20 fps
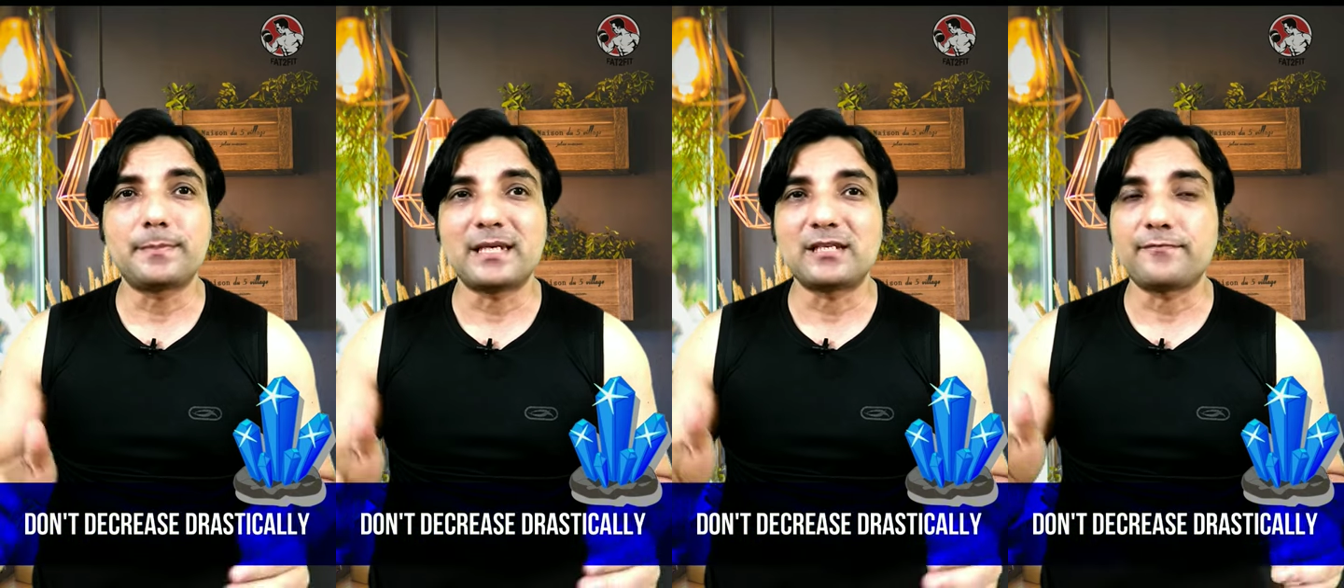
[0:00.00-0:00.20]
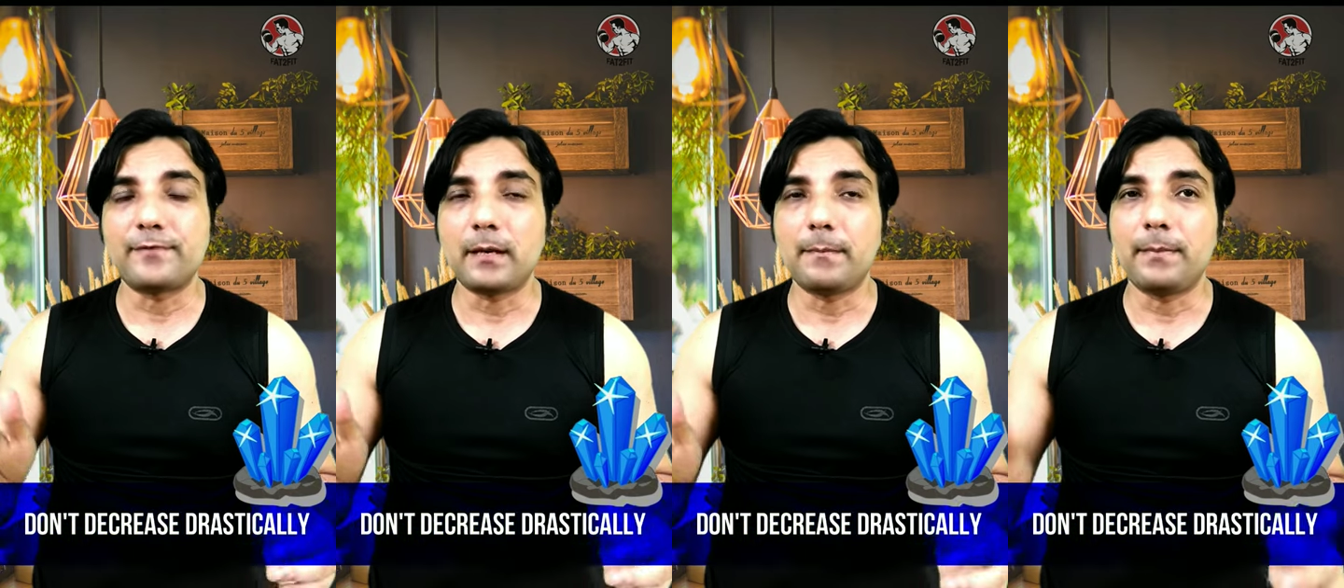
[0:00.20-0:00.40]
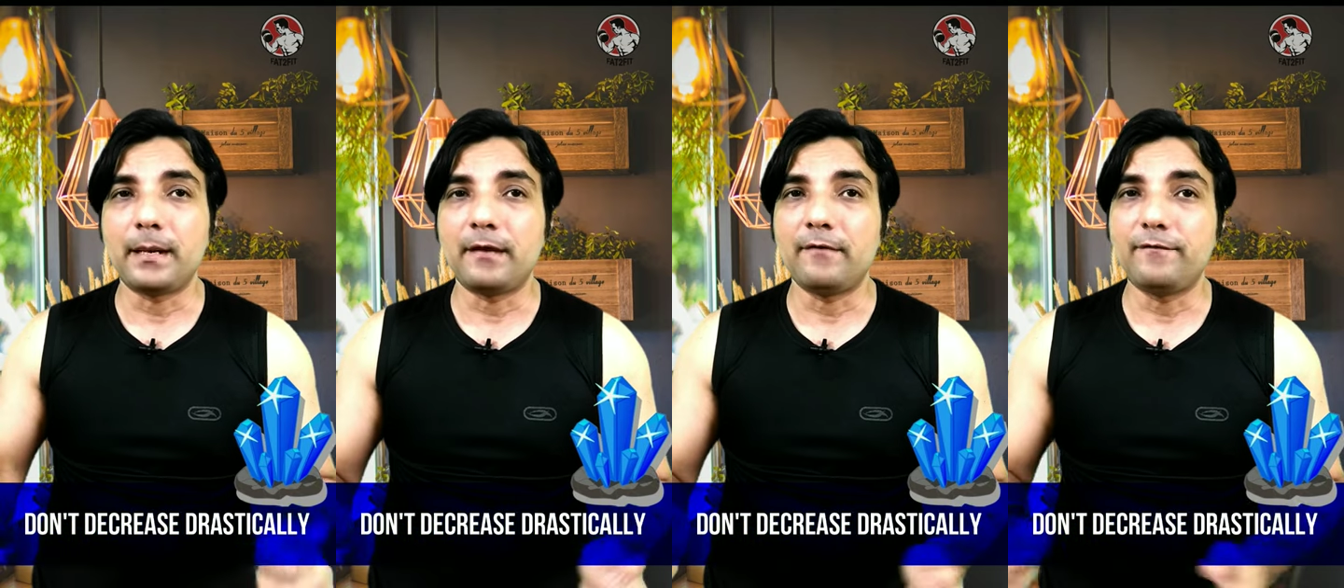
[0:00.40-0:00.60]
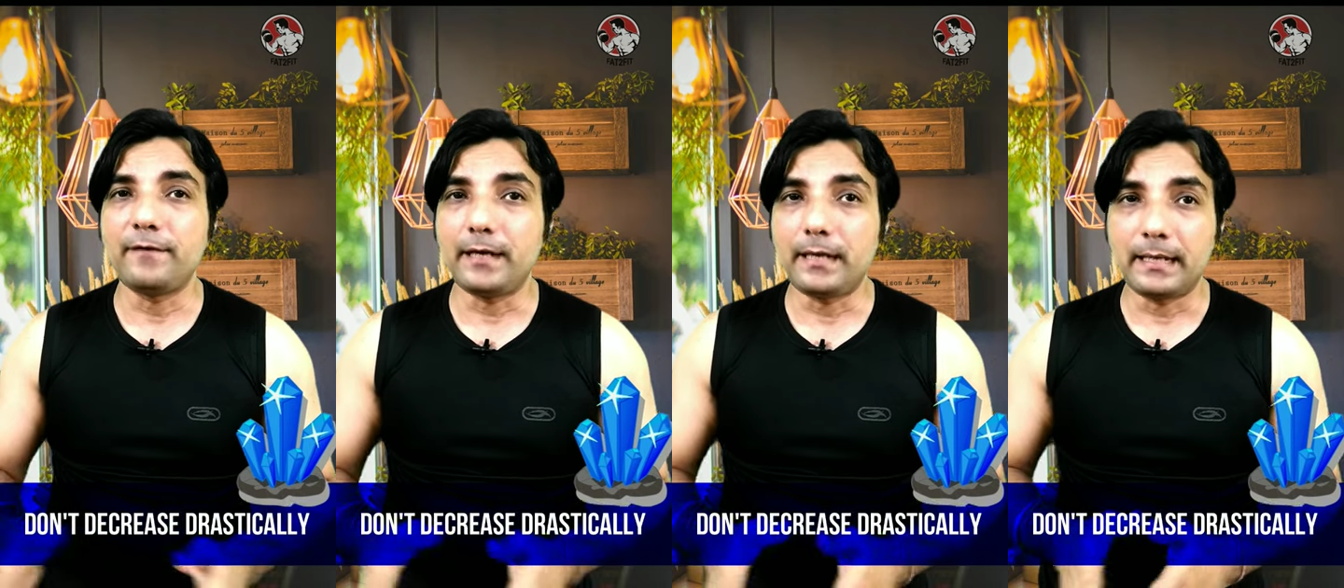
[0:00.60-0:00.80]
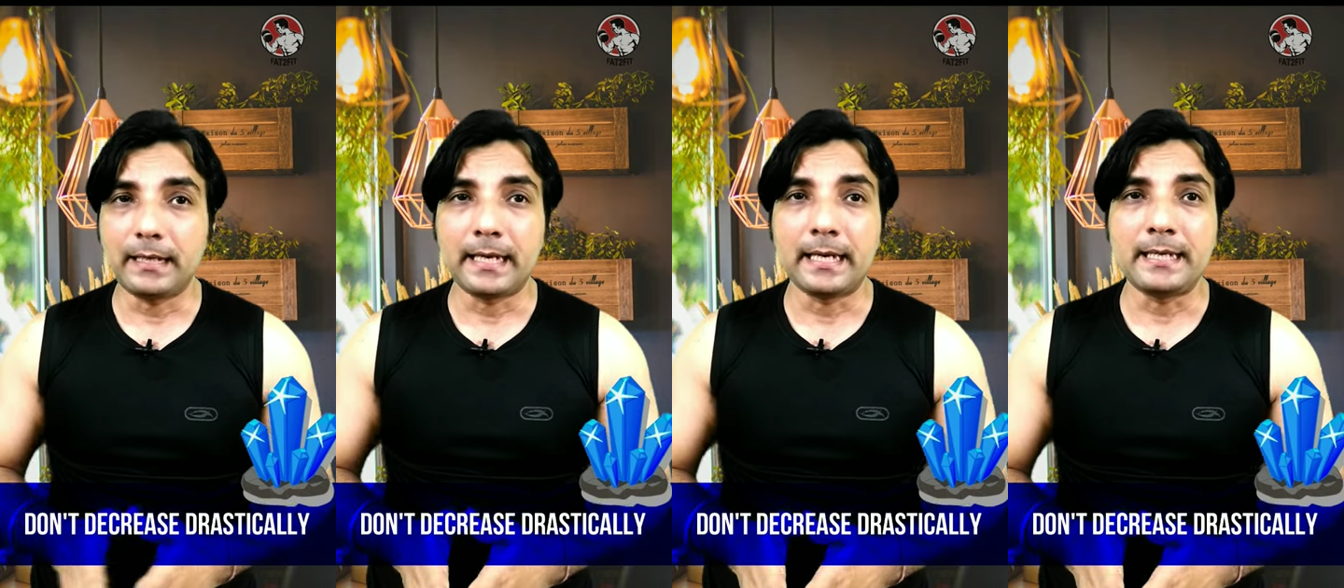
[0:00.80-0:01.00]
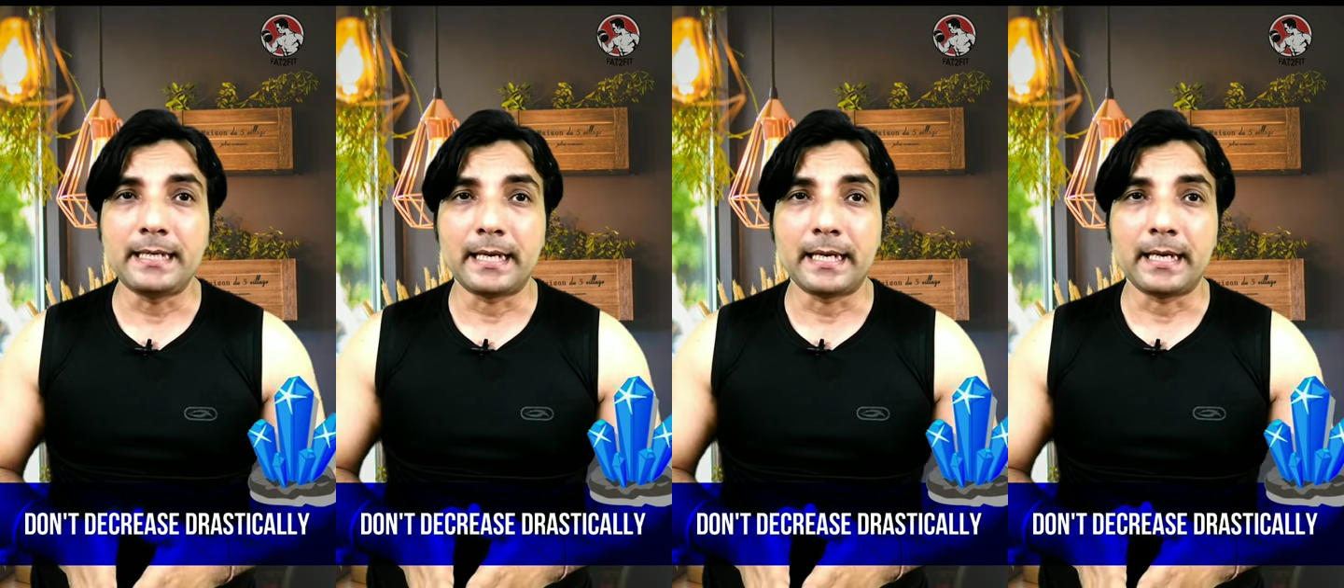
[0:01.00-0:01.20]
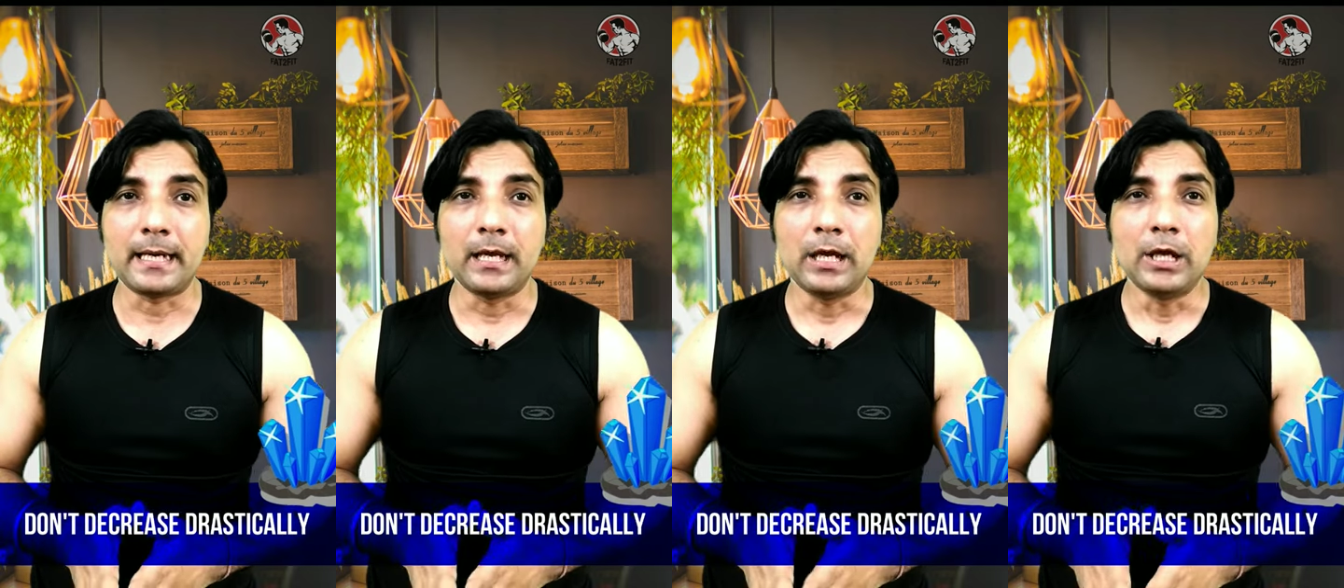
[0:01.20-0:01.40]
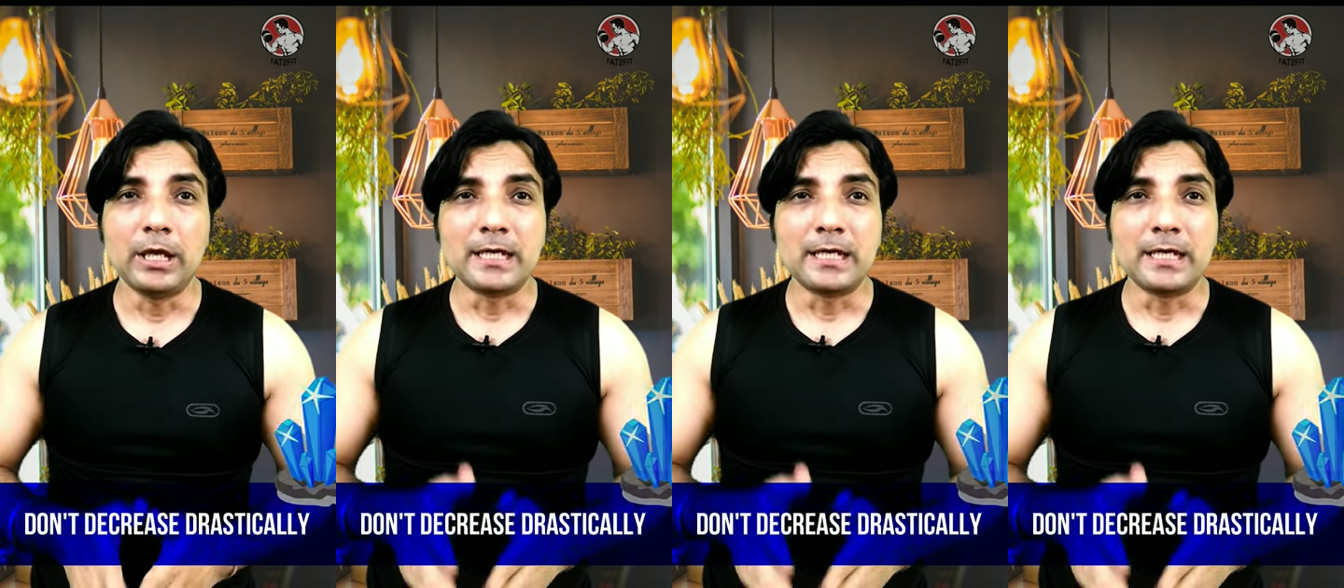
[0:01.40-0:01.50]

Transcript: स्पेसिफिक बेनिफिट नहीं है